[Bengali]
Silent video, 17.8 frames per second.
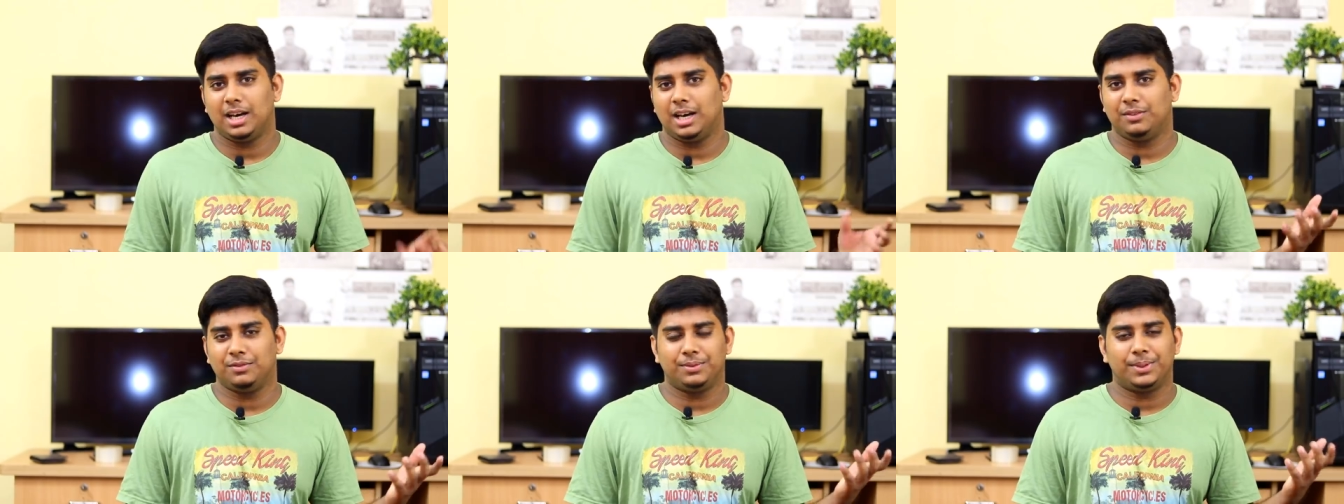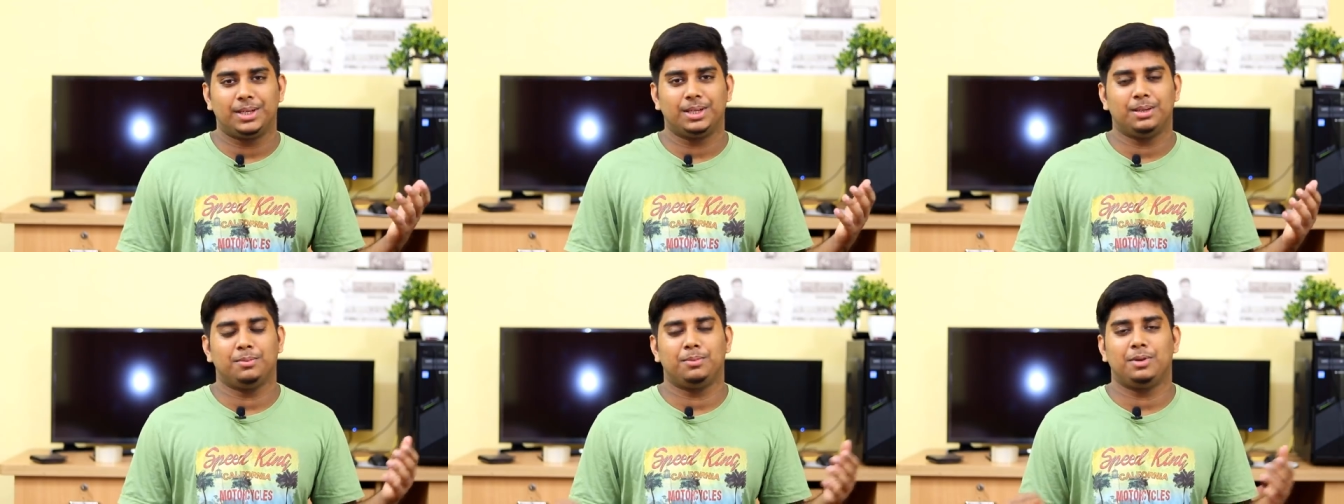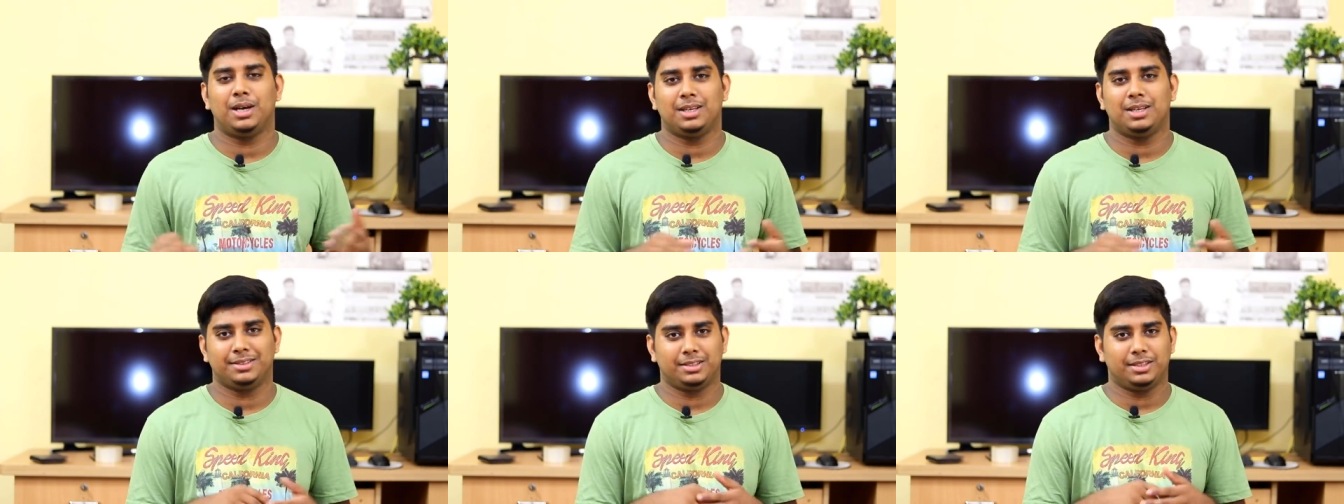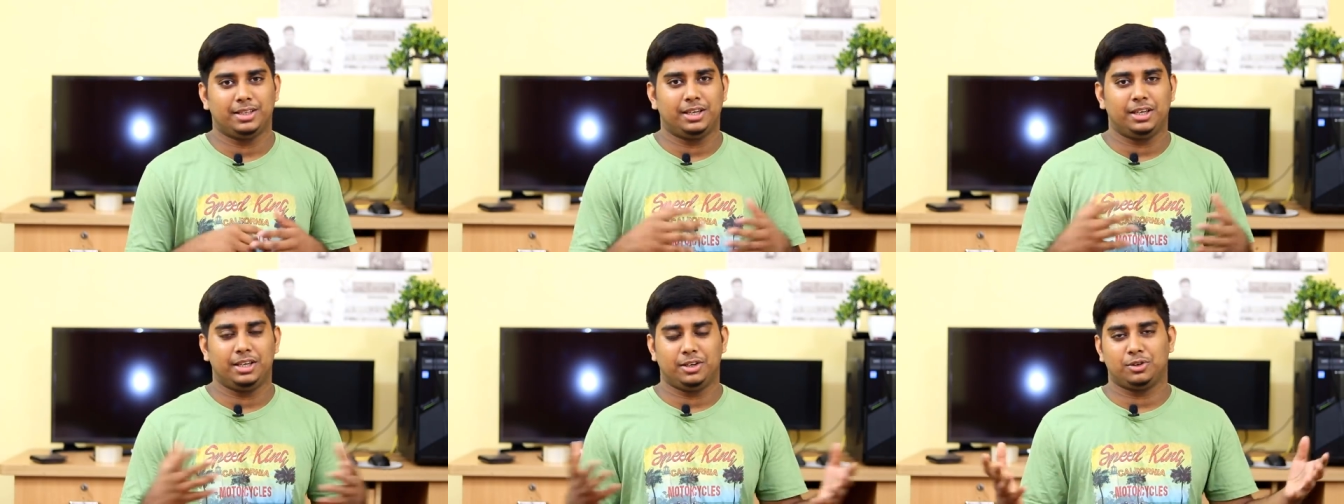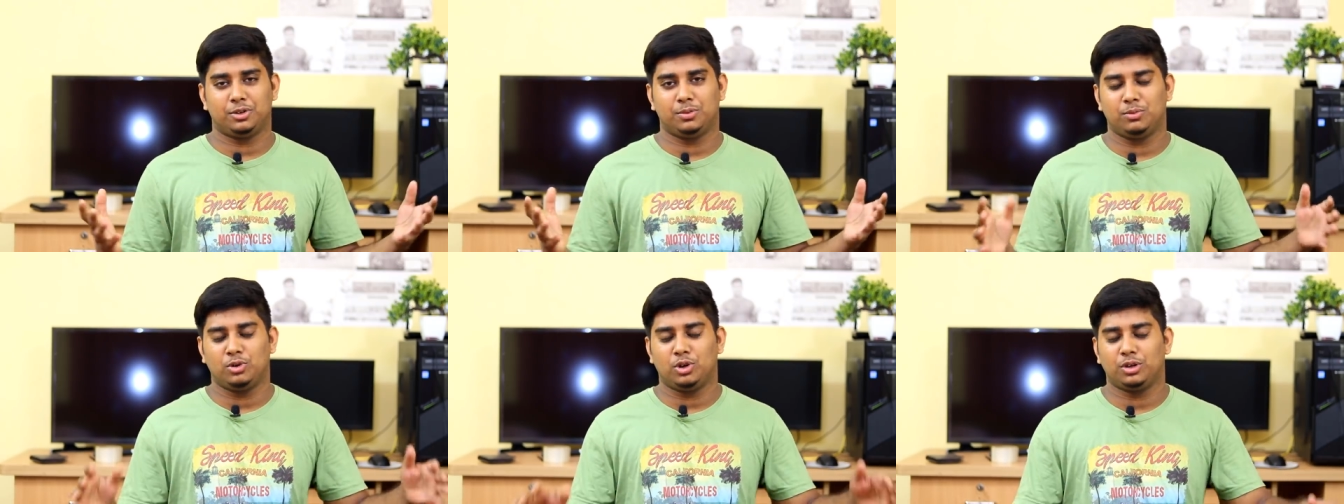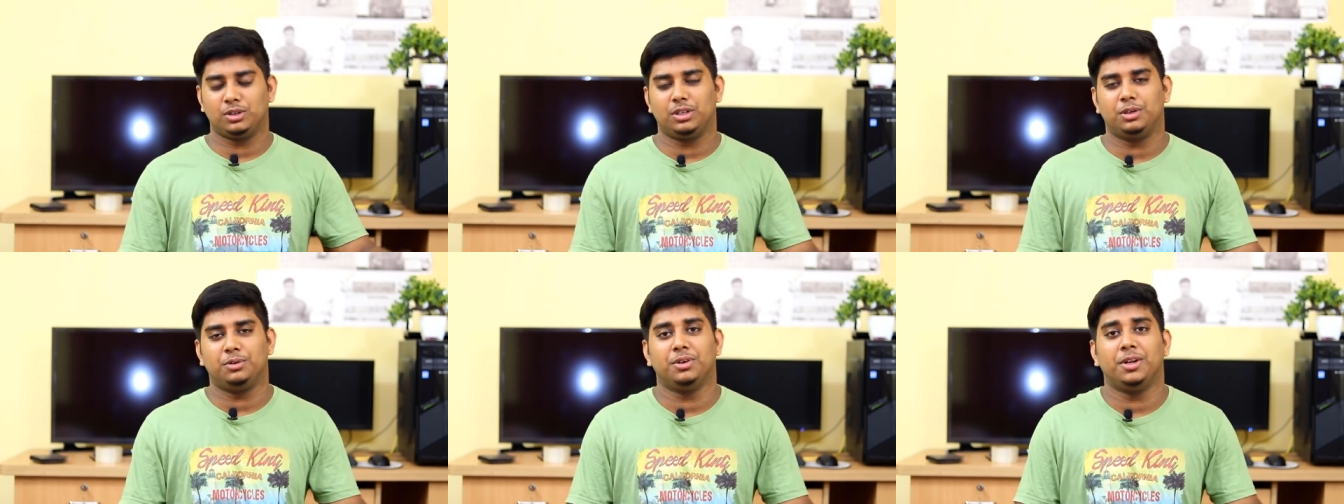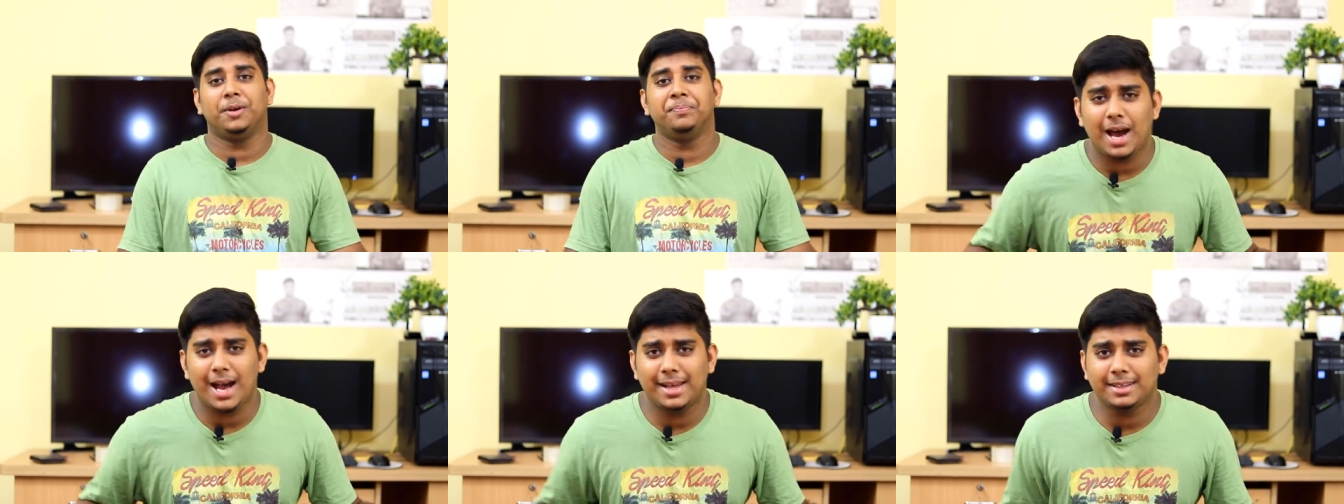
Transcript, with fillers: আমফানে প্লাস এই রকম লকডাউনে